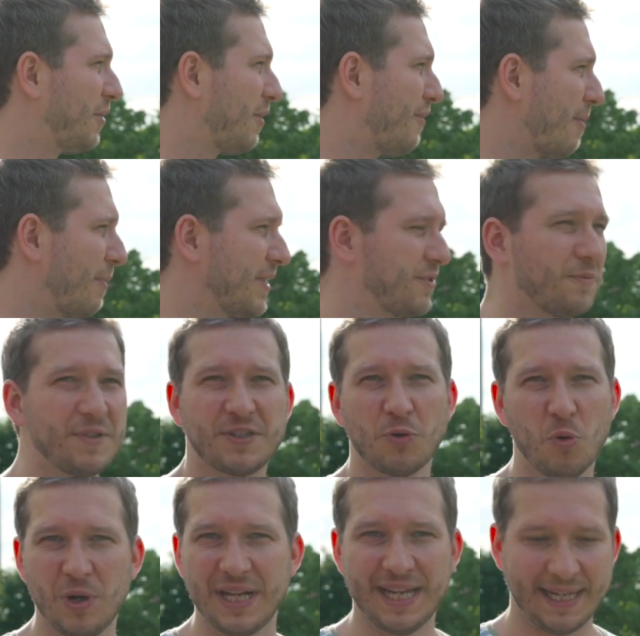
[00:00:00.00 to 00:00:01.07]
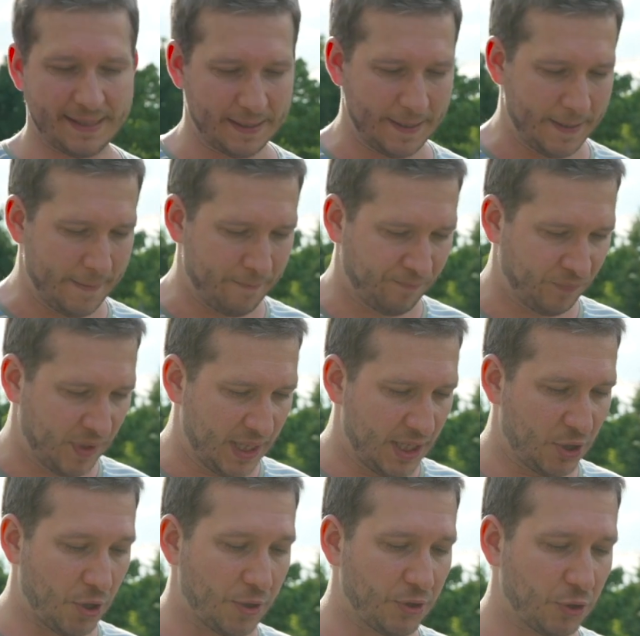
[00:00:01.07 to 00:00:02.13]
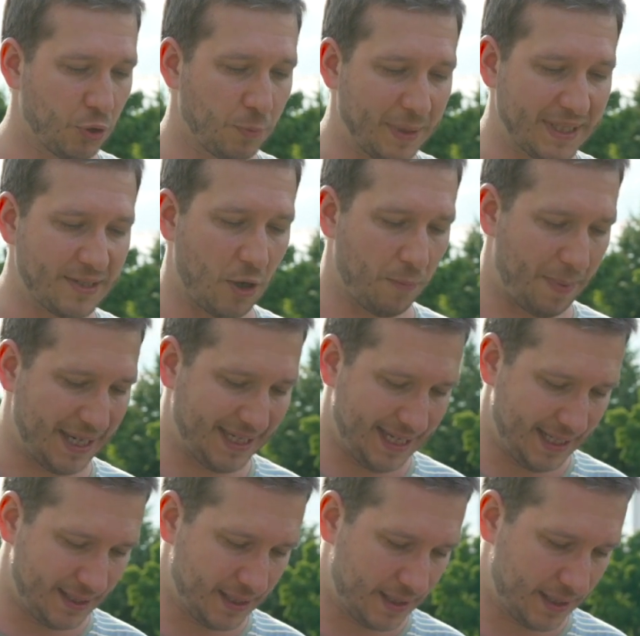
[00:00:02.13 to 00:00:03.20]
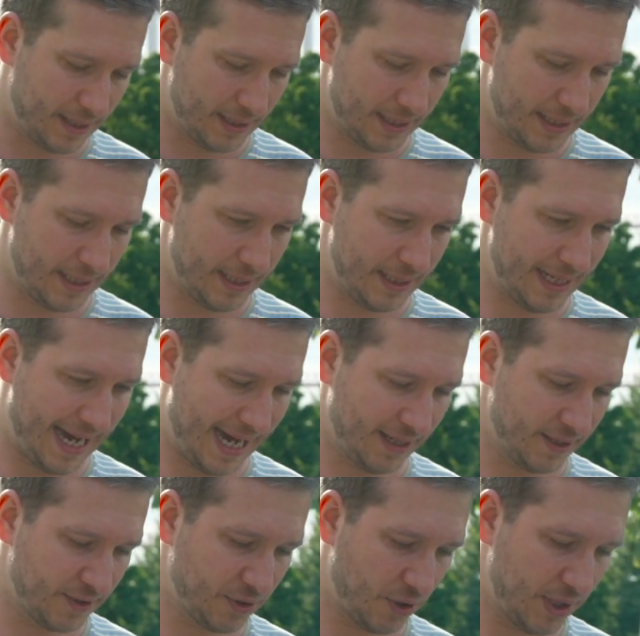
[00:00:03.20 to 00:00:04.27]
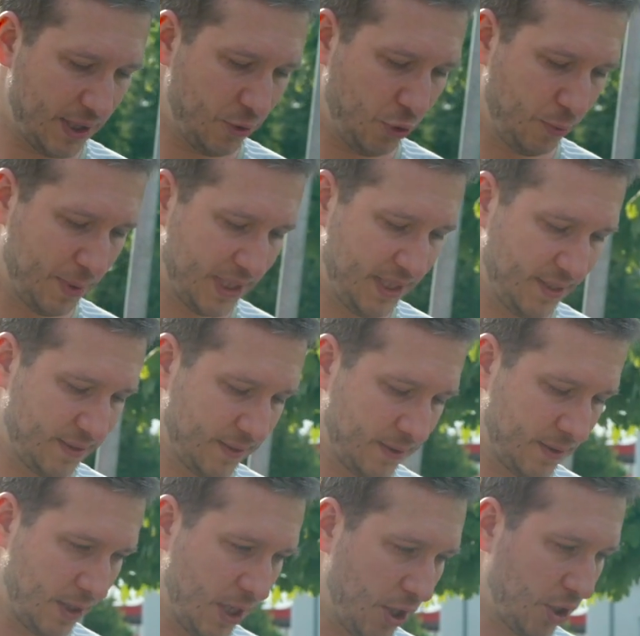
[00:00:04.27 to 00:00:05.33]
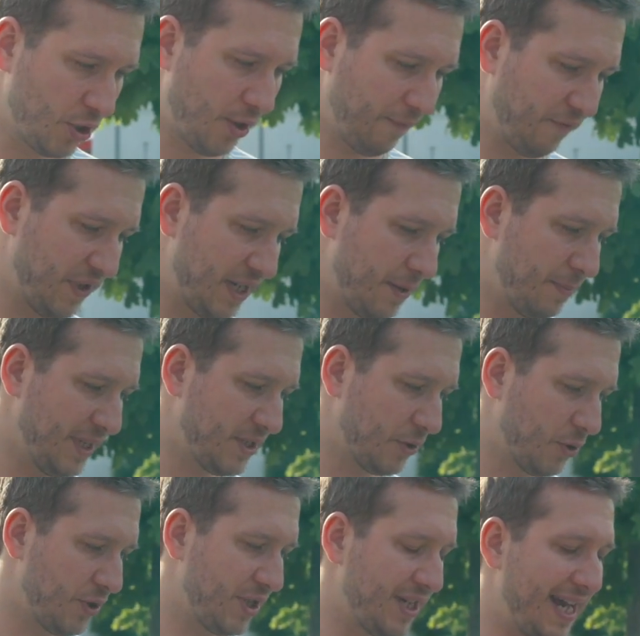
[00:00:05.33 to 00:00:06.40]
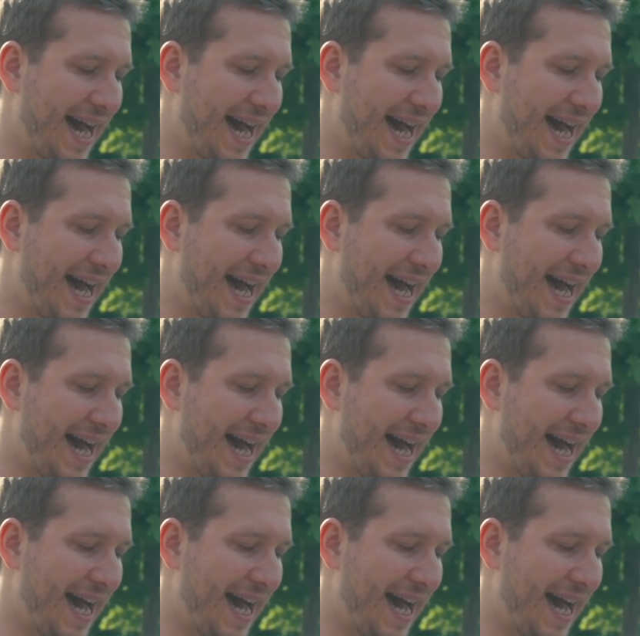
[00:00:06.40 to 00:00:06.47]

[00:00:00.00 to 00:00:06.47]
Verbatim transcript: oder wenn man sowieso lädt. Ihr könnt euch übrigens auch bei jeder äh, Ladesäule über diesen Knopf hier in der Mitte unten